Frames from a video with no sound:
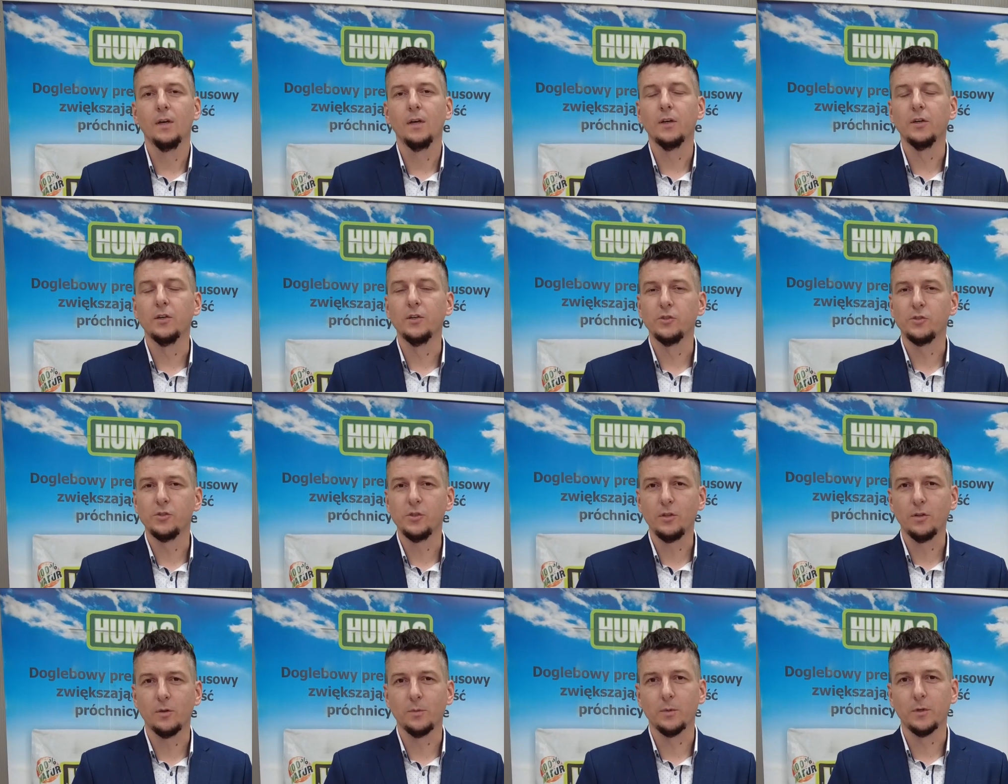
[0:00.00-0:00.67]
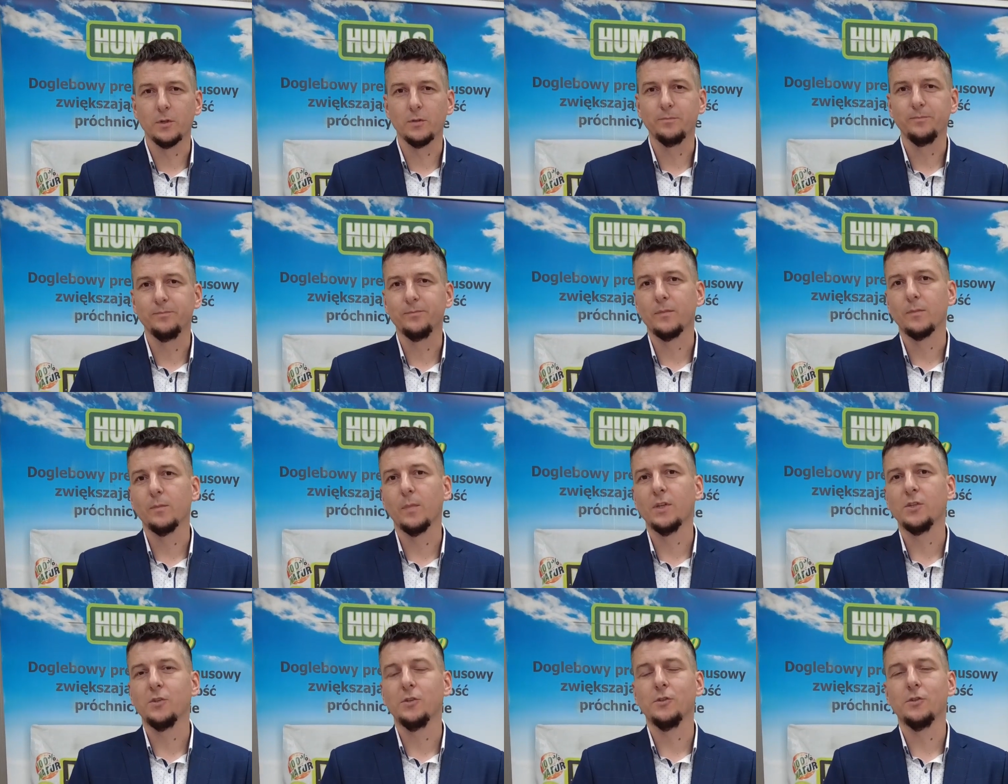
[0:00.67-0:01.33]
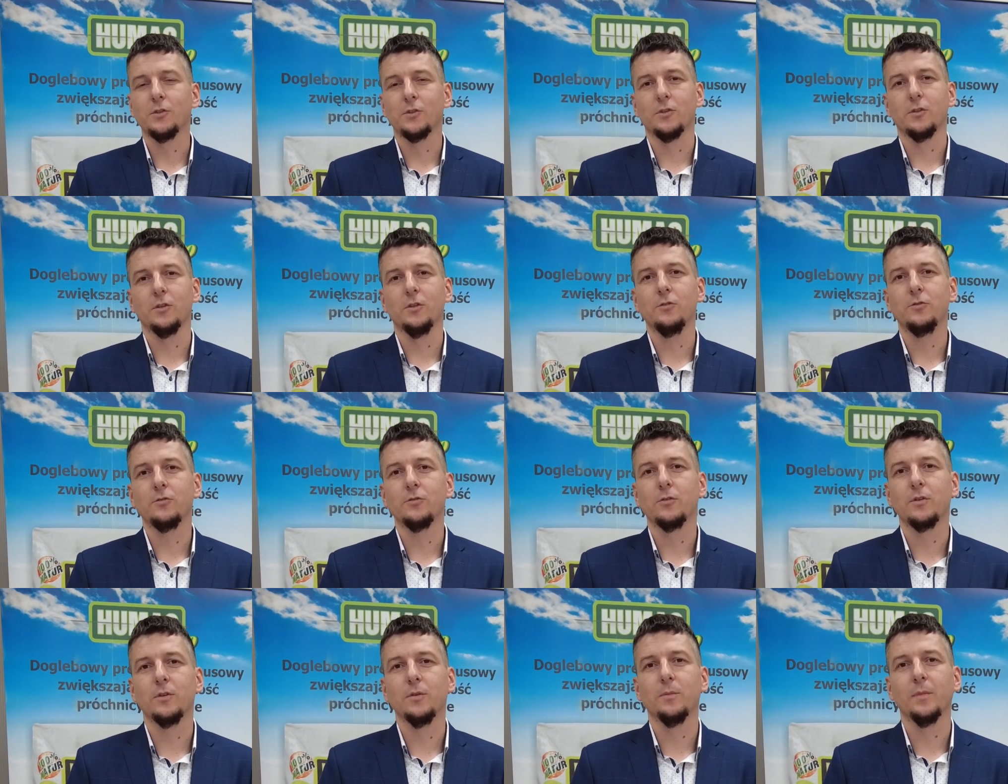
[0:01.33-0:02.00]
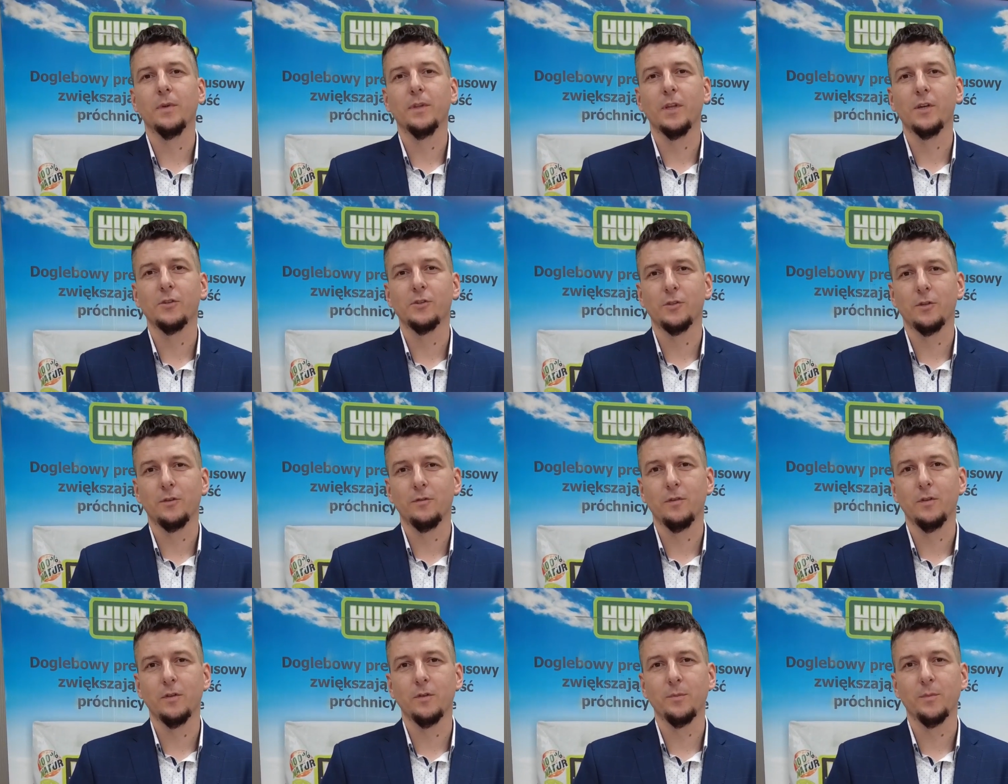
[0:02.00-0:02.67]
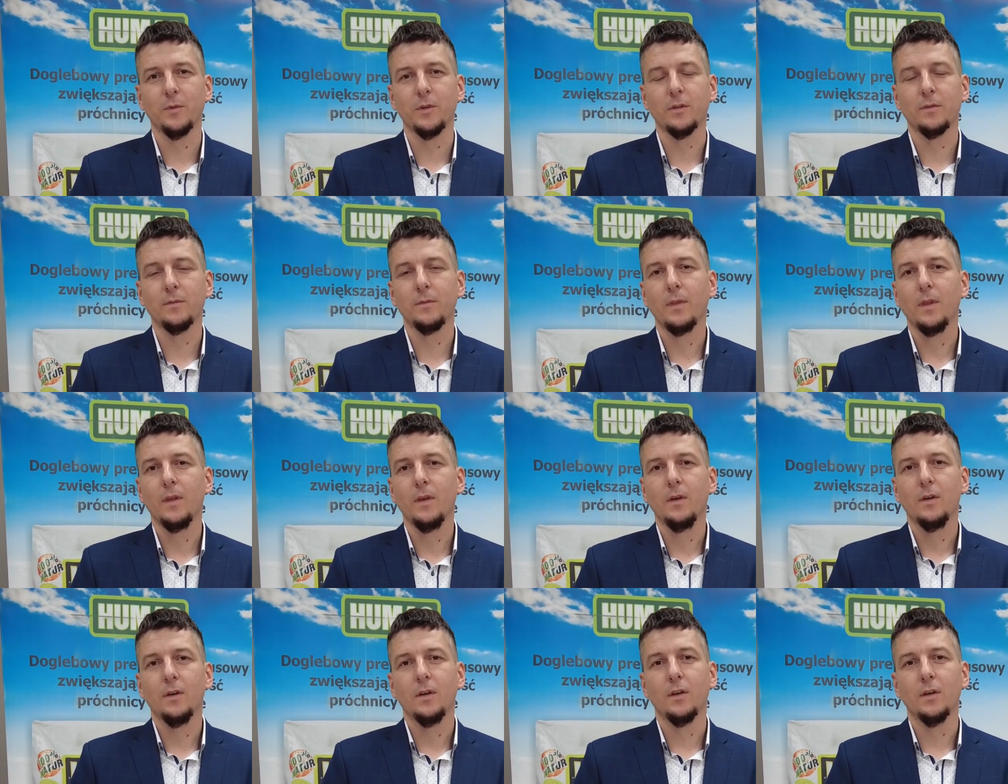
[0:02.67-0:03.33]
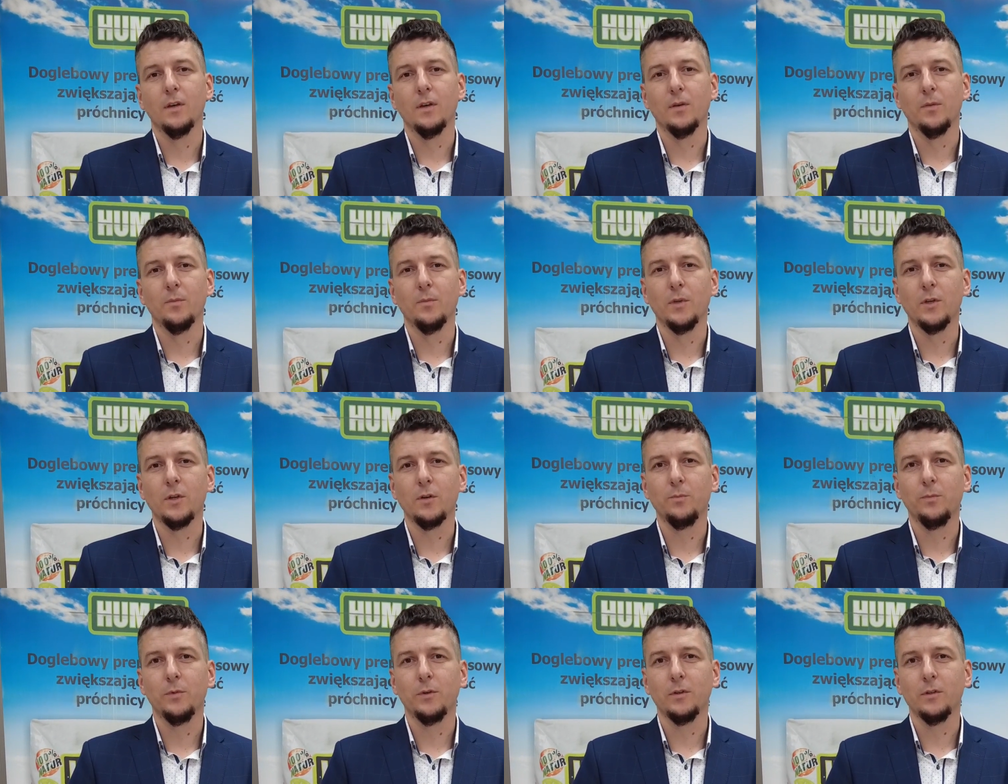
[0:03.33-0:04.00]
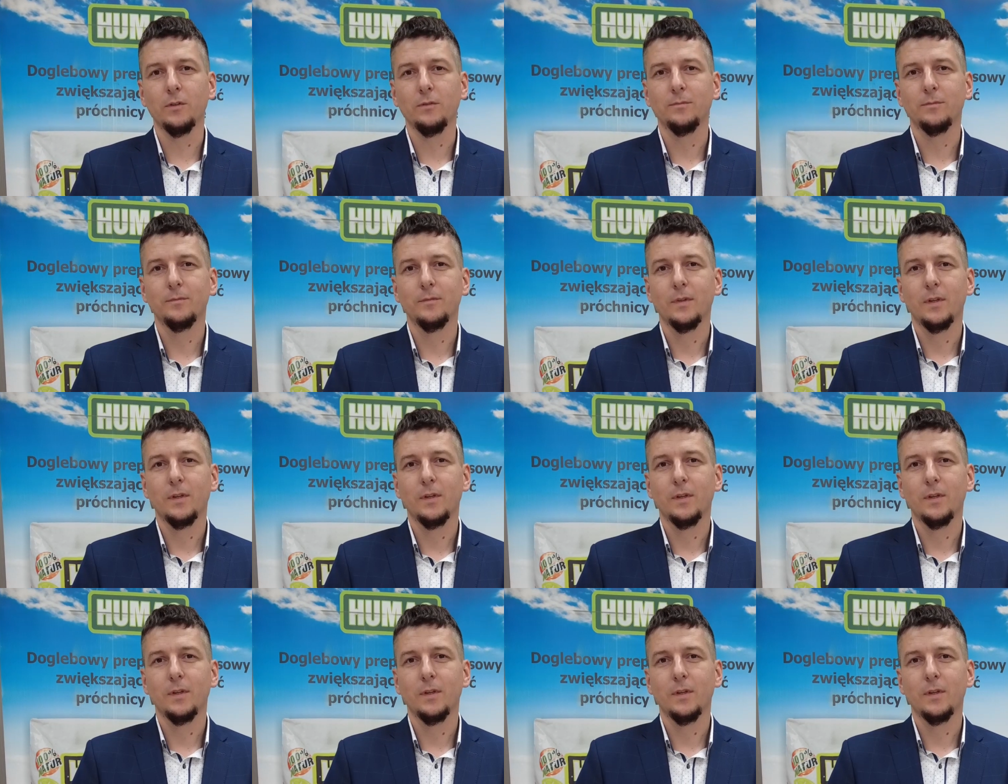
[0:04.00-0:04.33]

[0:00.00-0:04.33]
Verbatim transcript: E, dzień dobry, Maciej Ciesielczuk, menadżer firmy e, Mirpol.